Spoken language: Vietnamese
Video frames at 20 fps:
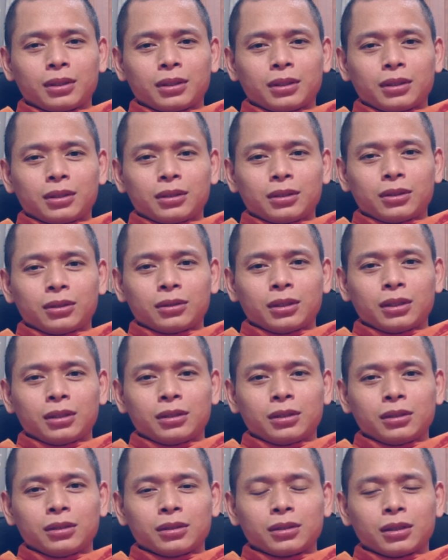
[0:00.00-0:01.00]
rồi thì
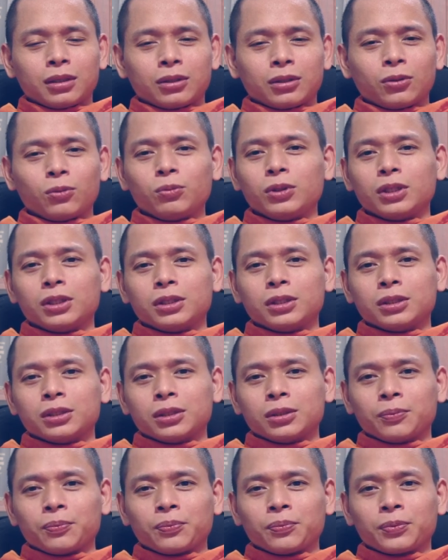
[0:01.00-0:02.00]
được à, cúng dường
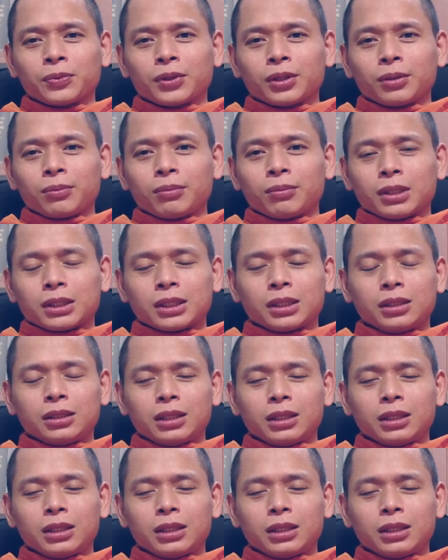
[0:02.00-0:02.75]
mà sư